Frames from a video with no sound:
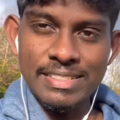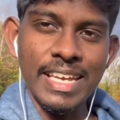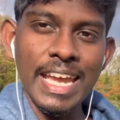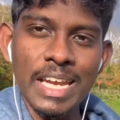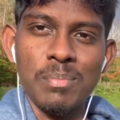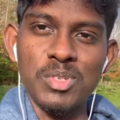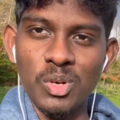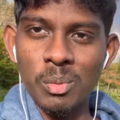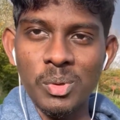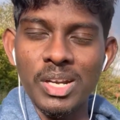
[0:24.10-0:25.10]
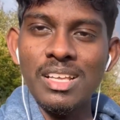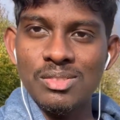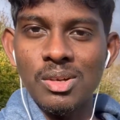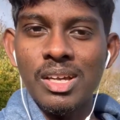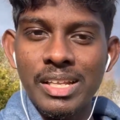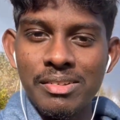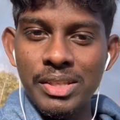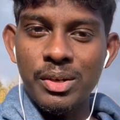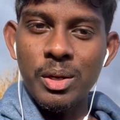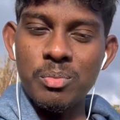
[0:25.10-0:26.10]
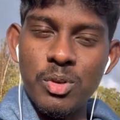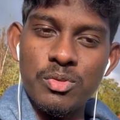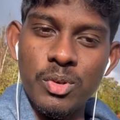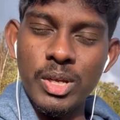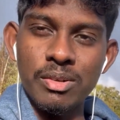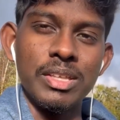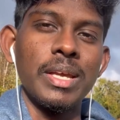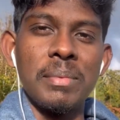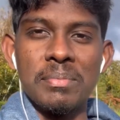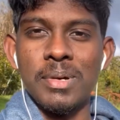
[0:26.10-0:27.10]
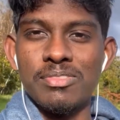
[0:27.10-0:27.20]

செகண்ட் எபிசோட போடுறேன் ஸோ அதில் வந்து என்னோடய போர்ட்ஃபோலியோ வந்து எப்படி